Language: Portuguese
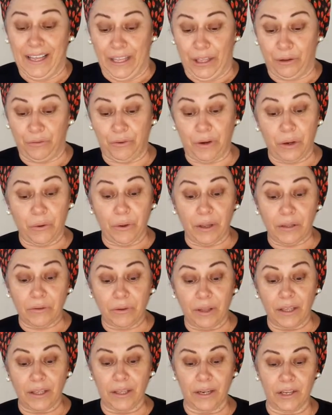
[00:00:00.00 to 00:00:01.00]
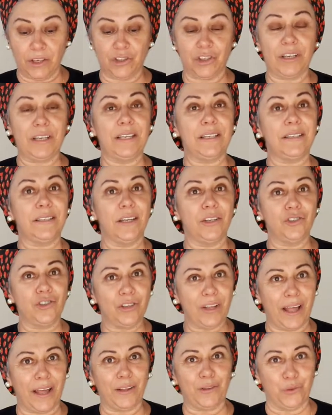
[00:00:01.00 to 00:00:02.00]
Eu frequento a Igreja Cristã de
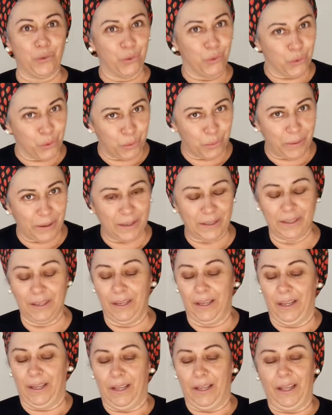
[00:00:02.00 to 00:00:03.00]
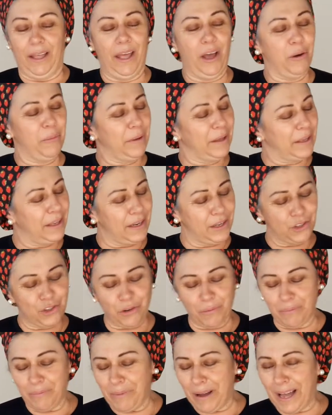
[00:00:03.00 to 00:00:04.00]
Nayatuba. É uma
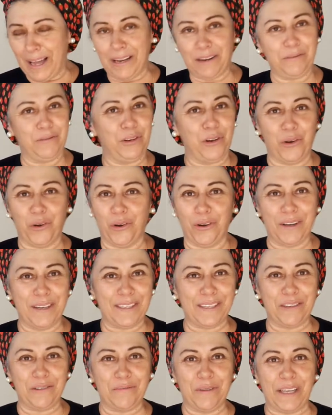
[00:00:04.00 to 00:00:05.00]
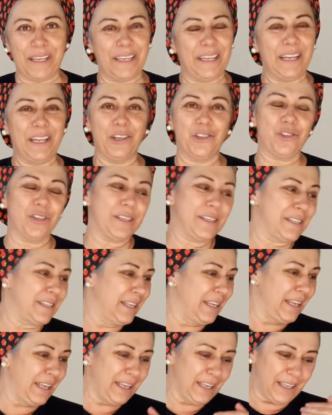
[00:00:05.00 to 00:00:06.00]
igreja maravilhosa, uma igreja
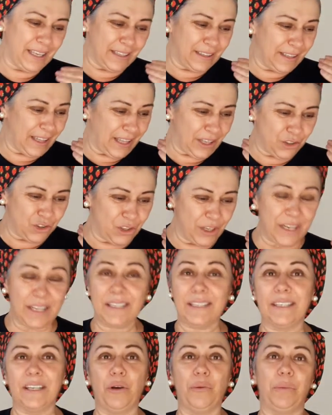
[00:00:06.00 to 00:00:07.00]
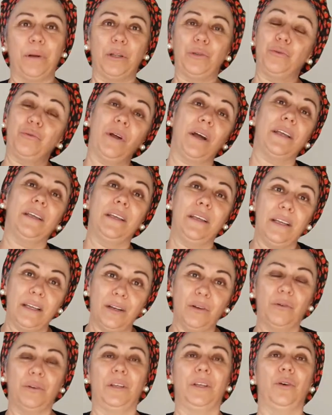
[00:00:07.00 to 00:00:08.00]
assim que tem direção para tudo
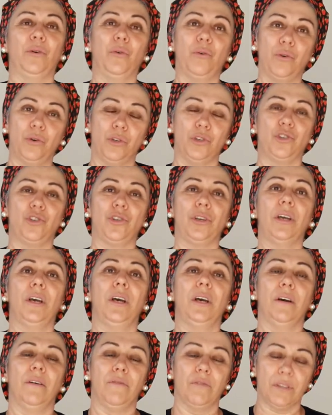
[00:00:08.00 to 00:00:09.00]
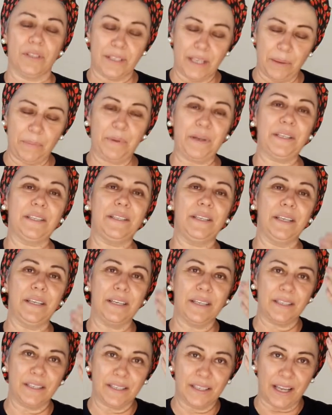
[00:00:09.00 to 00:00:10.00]
aquilo que hoje você
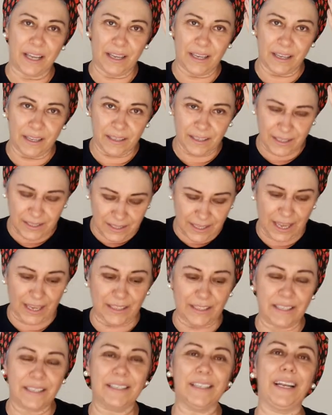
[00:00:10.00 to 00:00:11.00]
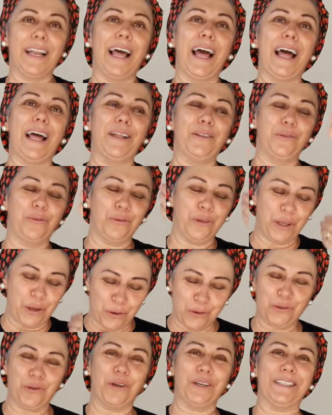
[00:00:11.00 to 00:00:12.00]
precisa, que está aí desse lado, e
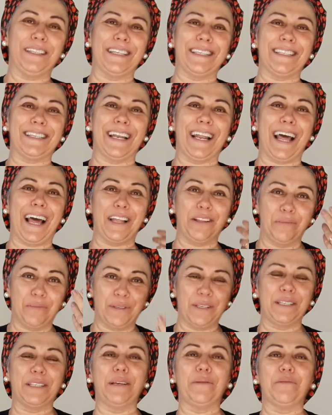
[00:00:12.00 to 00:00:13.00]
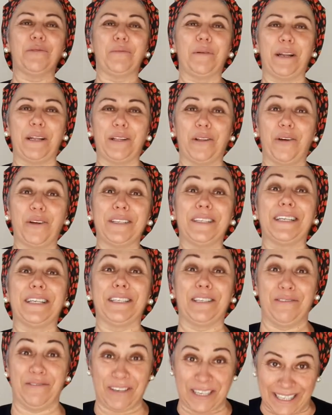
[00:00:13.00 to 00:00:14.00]
eu que estou aqui desse lado, precisamos para
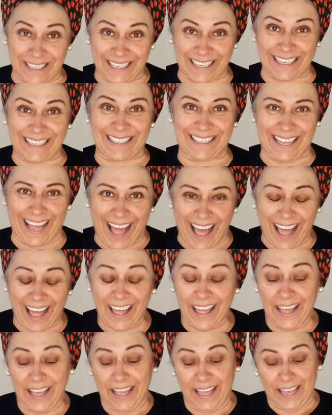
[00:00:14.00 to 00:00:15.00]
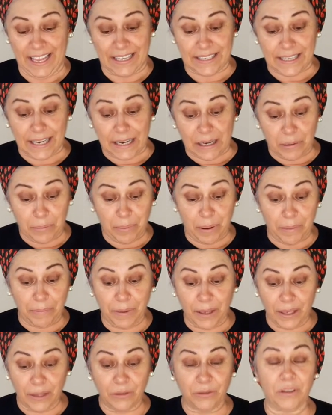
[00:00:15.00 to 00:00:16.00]
nossas vidas, tá? Esse
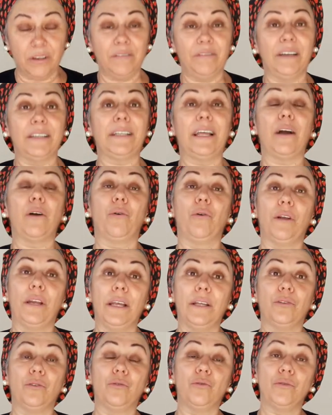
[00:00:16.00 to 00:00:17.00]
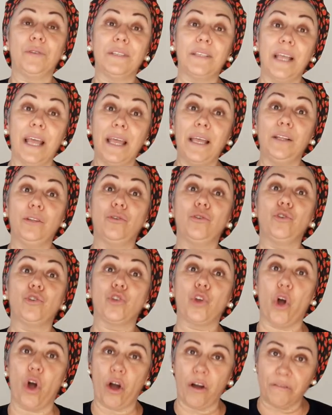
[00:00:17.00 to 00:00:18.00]
acampamento ele vai estar acolhendo 200
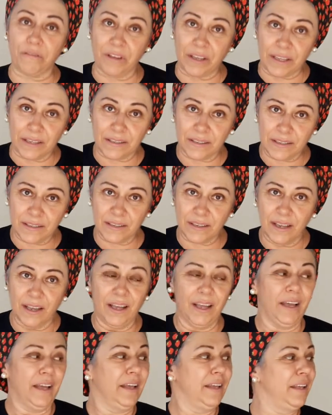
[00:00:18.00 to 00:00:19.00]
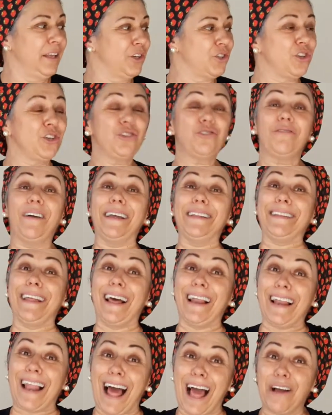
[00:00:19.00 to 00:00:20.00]
jovens e a gente vai
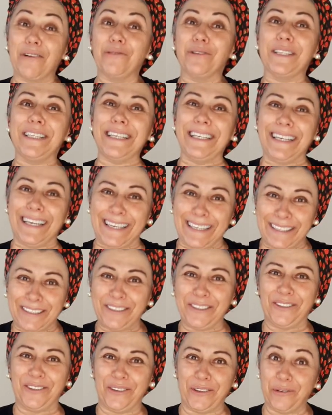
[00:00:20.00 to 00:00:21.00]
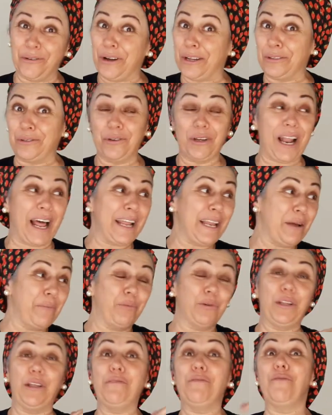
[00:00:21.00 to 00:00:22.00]
estar tá lá cozinhando. Eu adoraria
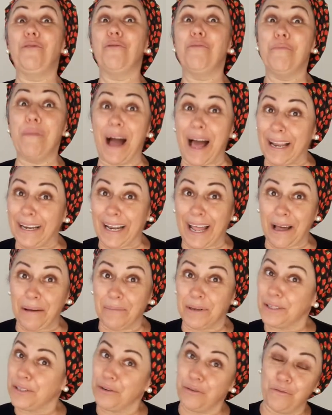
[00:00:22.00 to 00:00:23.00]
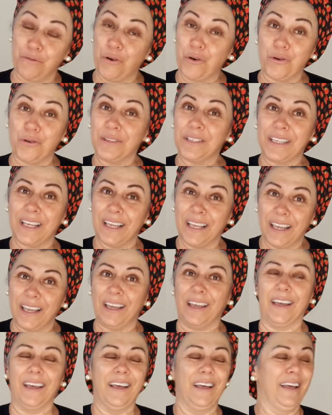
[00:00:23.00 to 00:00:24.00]
poder filmar lá, mas eu não vou
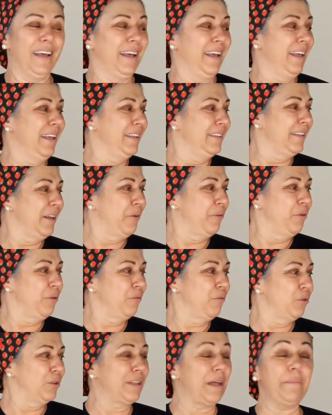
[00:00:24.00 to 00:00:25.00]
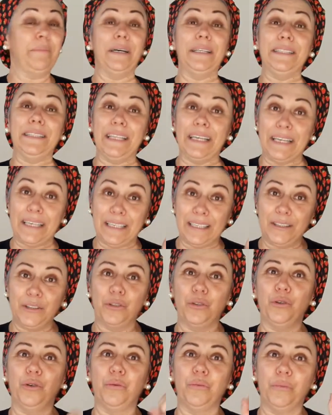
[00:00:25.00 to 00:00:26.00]
conseguir. Então eu vou estar tá
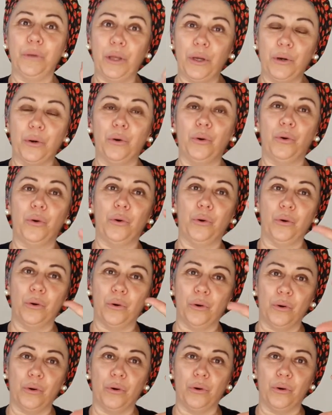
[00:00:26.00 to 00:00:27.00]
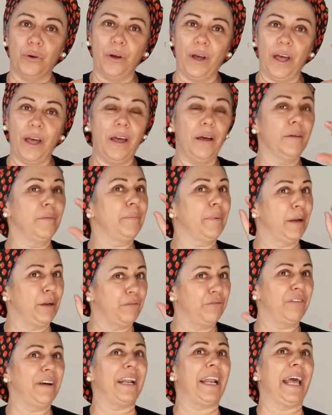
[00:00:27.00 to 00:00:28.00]
mandando no meu, para
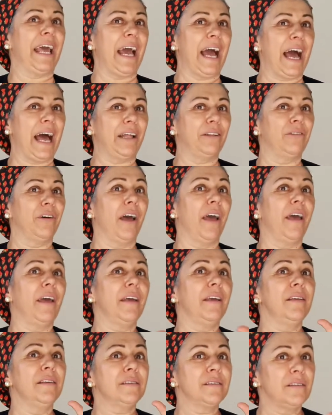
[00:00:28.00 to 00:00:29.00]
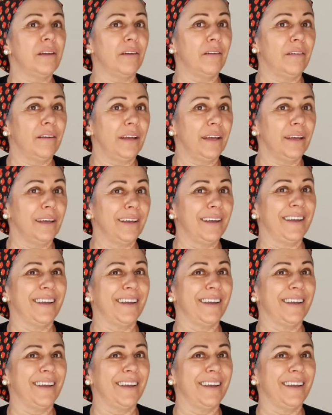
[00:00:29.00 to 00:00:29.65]
não falar errado, é history.